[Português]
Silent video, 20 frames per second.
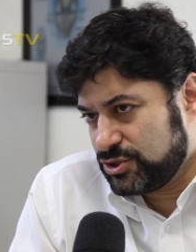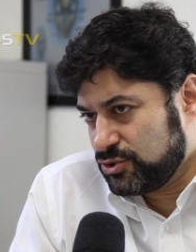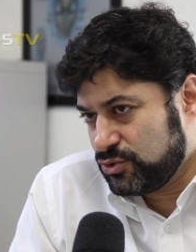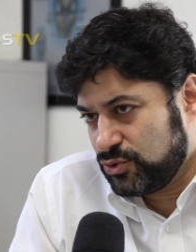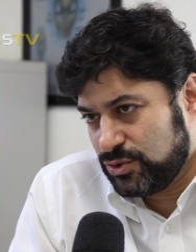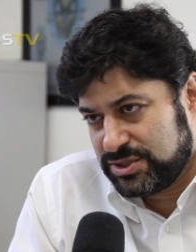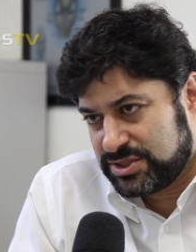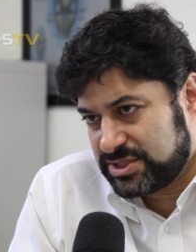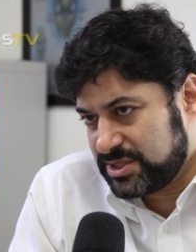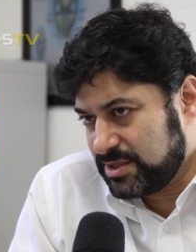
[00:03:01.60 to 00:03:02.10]
de
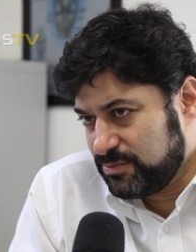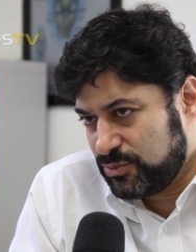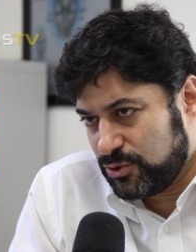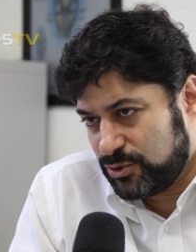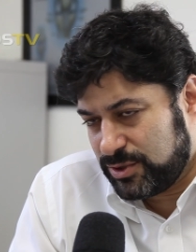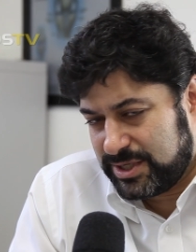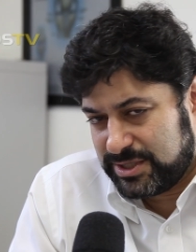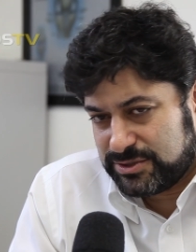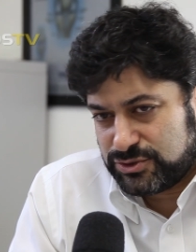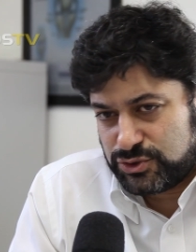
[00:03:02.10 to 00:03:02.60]
dois
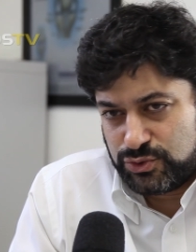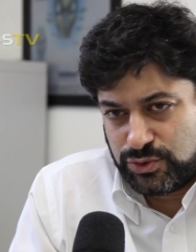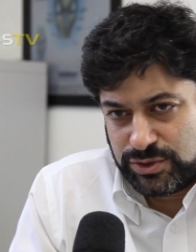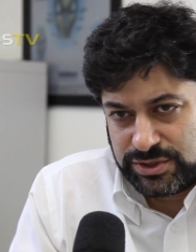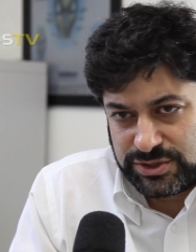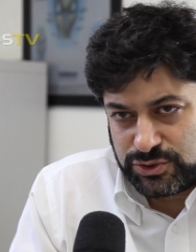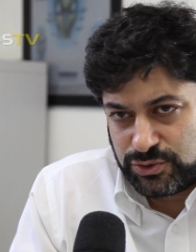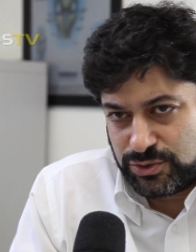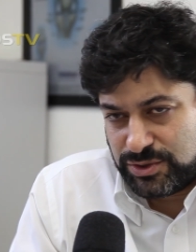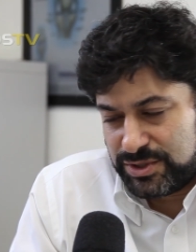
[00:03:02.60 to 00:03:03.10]
campeonatos,
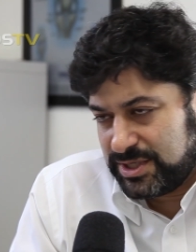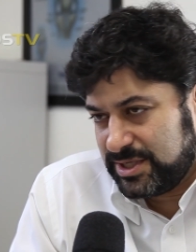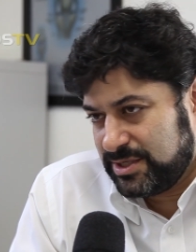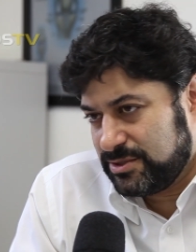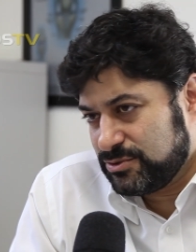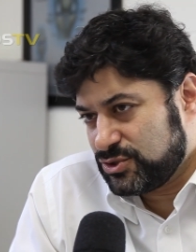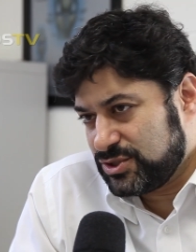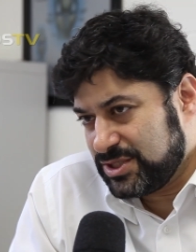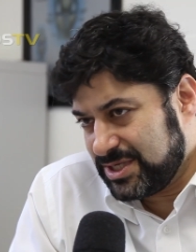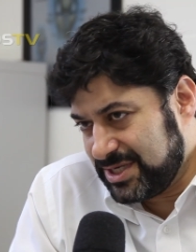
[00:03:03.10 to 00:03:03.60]
dois
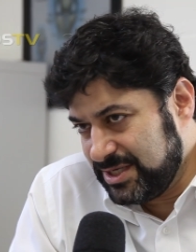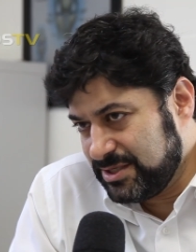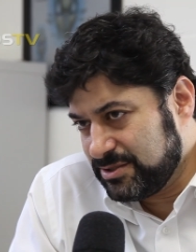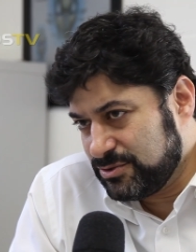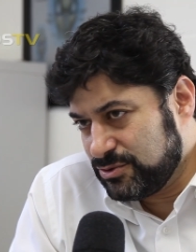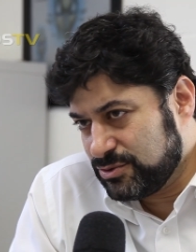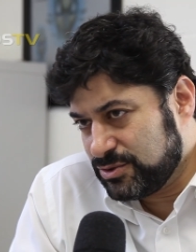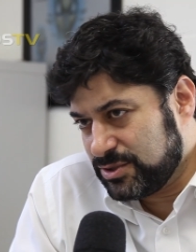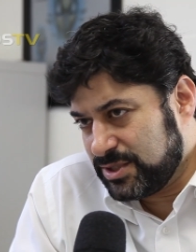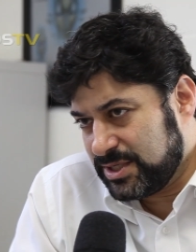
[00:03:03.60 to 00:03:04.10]
torneios
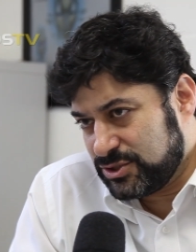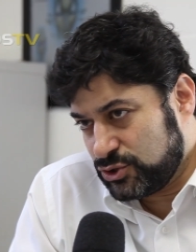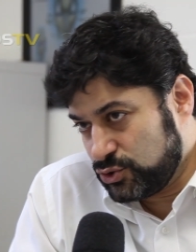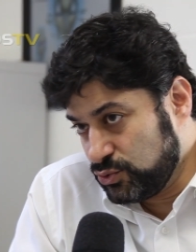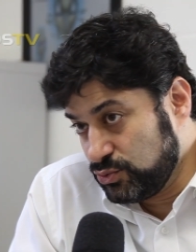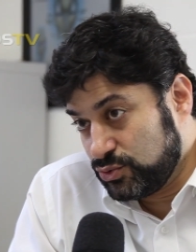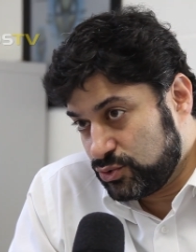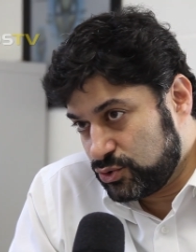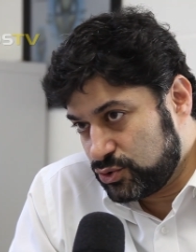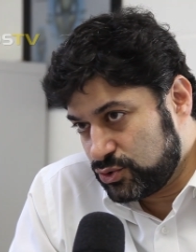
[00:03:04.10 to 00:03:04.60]
seguidos, é,
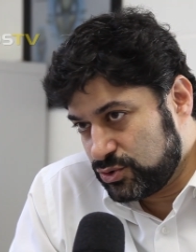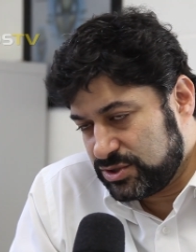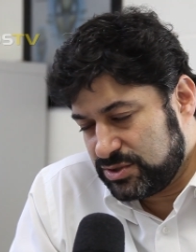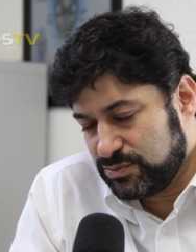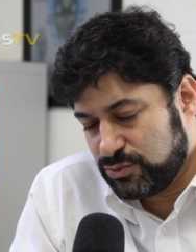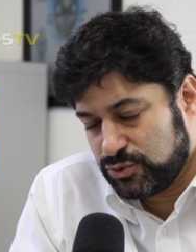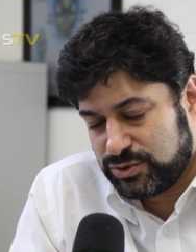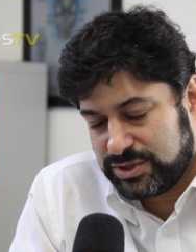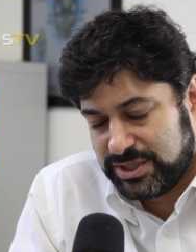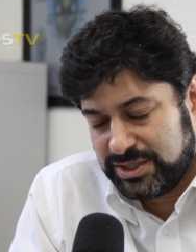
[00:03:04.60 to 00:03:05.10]
juntos,
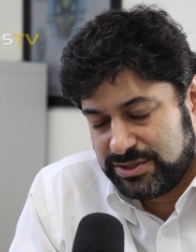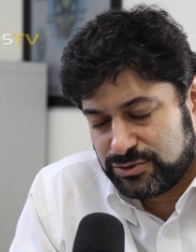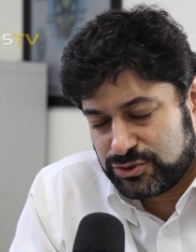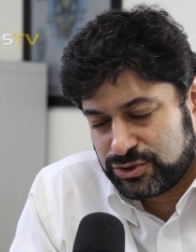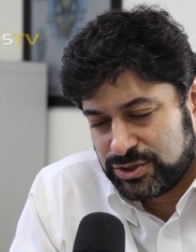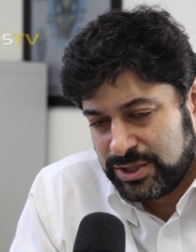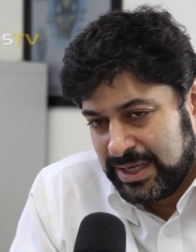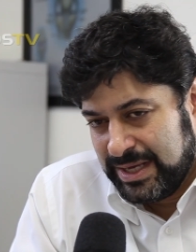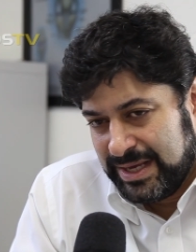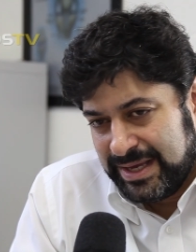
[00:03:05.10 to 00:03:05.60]

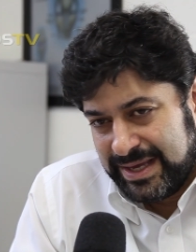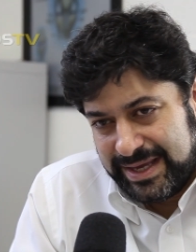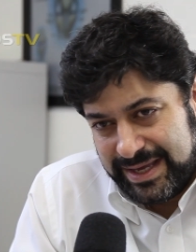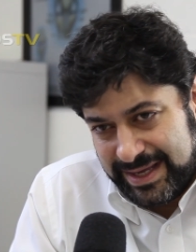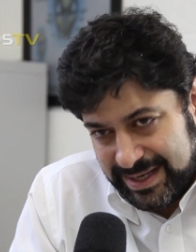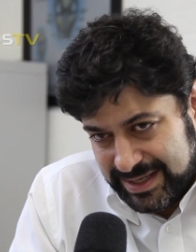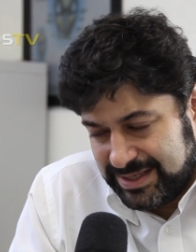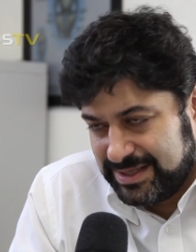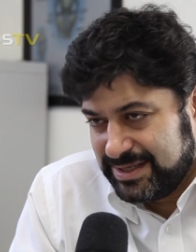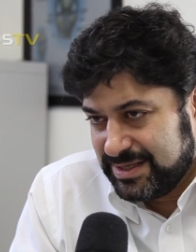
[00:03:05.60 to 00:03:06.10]
simultâneos,
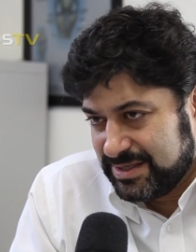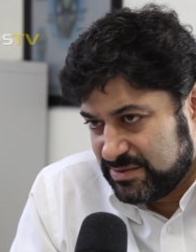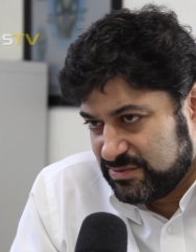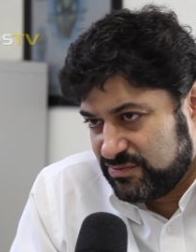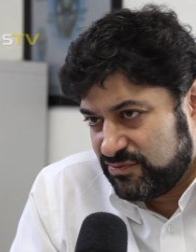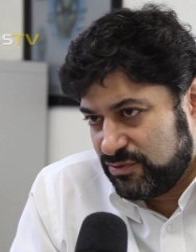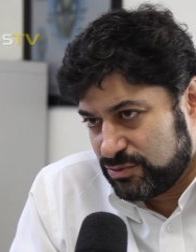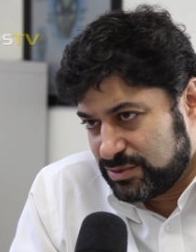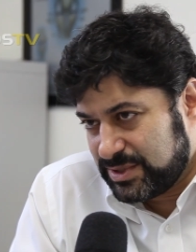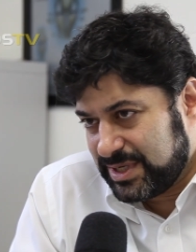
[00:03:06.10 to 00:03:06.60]
ele ia
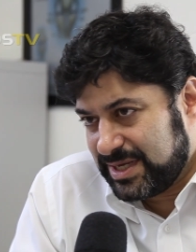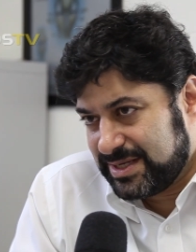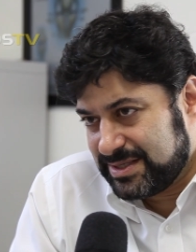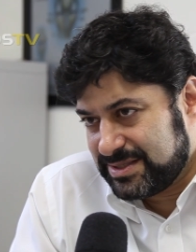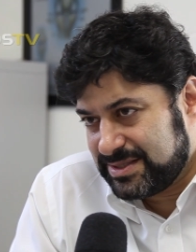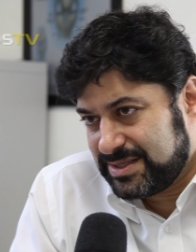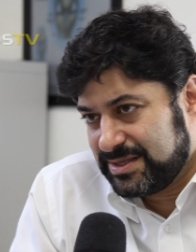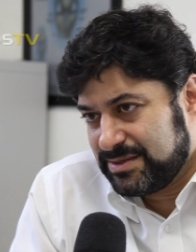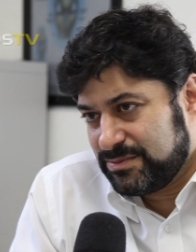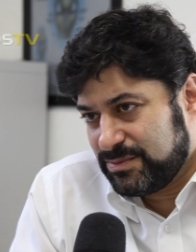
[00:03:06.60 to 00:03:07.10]
voltar a
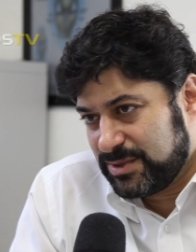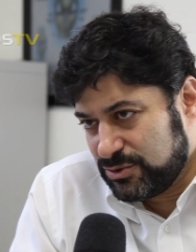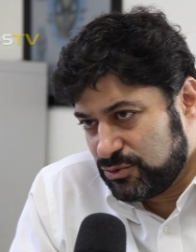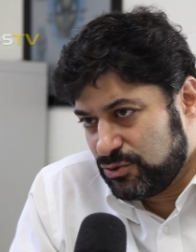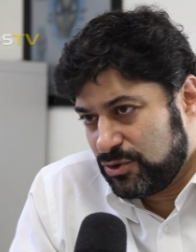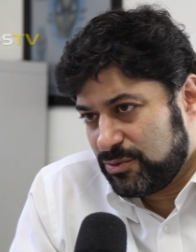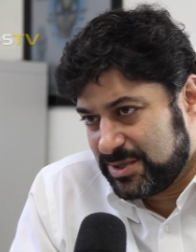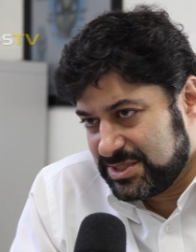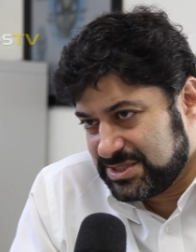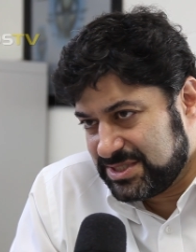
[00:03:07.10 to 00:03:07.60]
ter uma
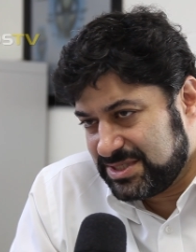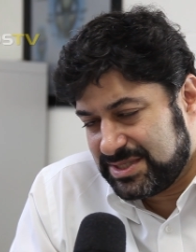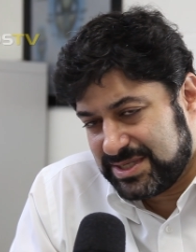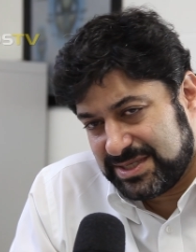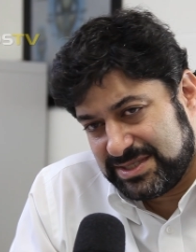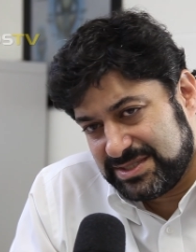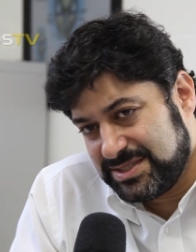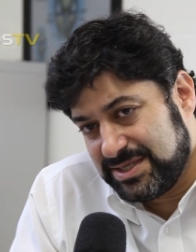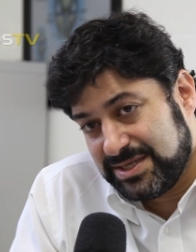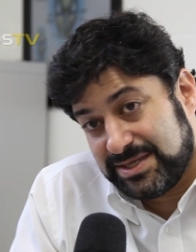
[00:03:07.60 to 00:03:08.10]
dor mais
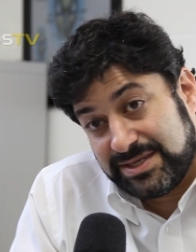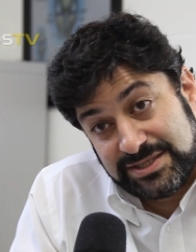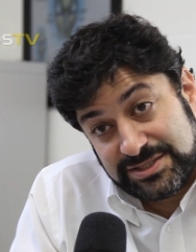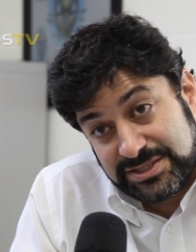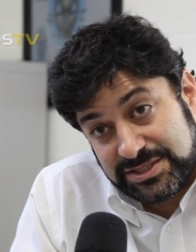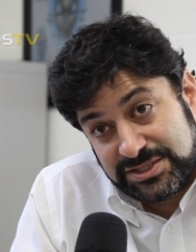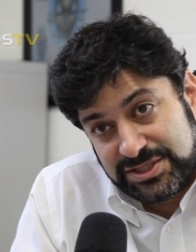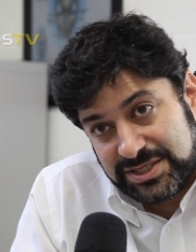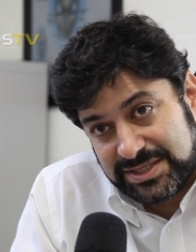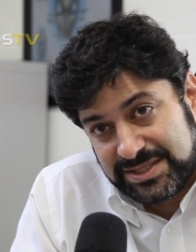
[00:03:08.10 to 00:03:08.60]
intensa e aí a
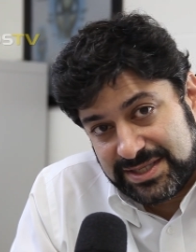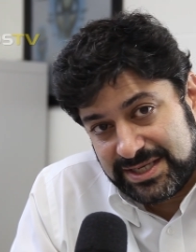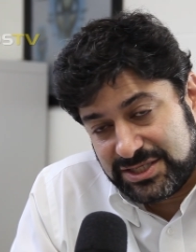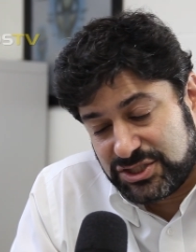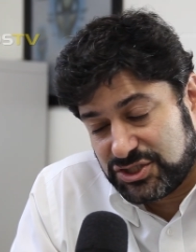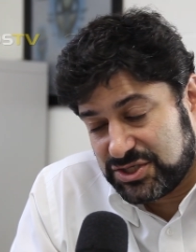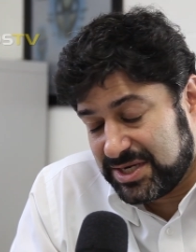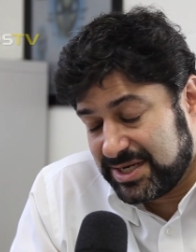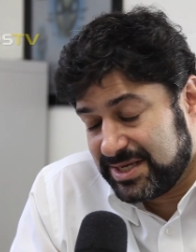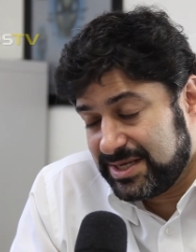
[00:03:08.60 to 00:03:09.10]
gente ia ter que
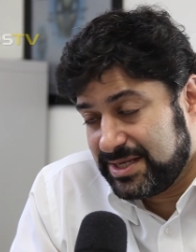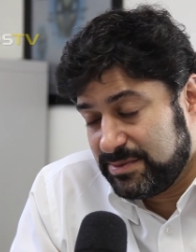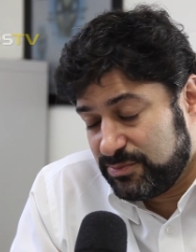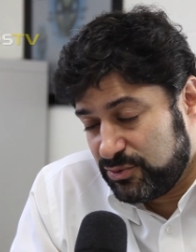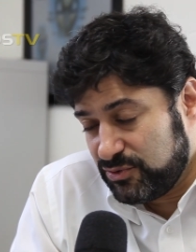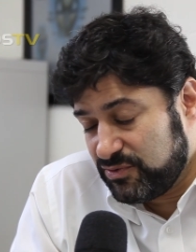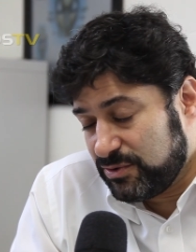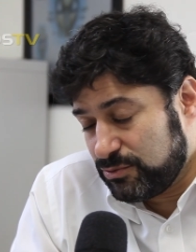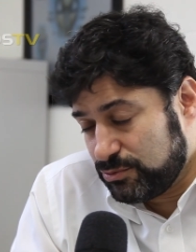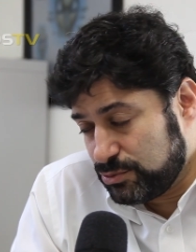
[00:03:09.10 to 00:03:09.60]
tirar ele
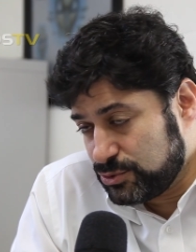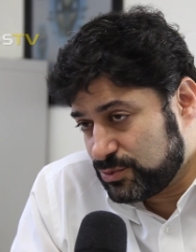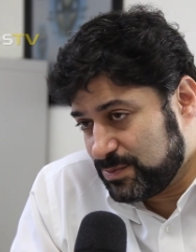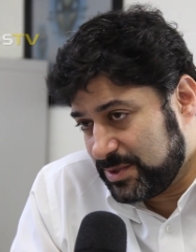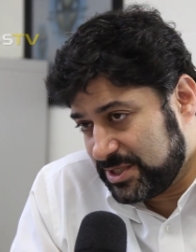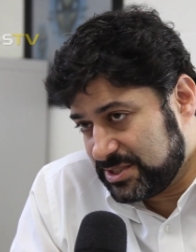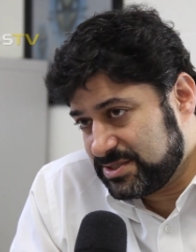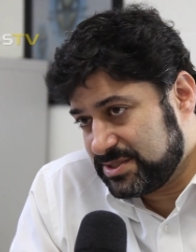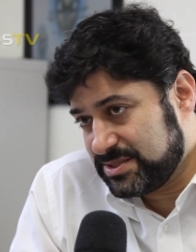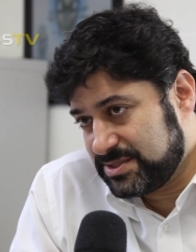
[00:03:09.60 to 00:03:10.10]
por alguns
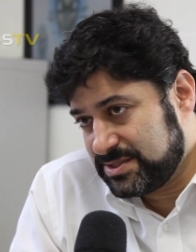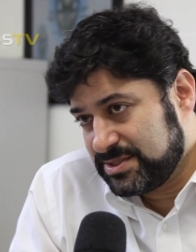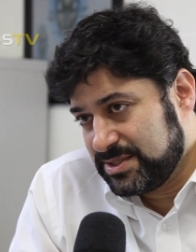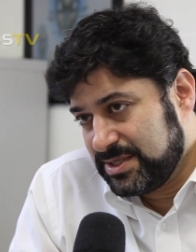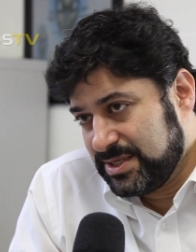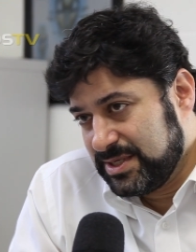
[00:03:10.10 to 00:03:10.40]
meses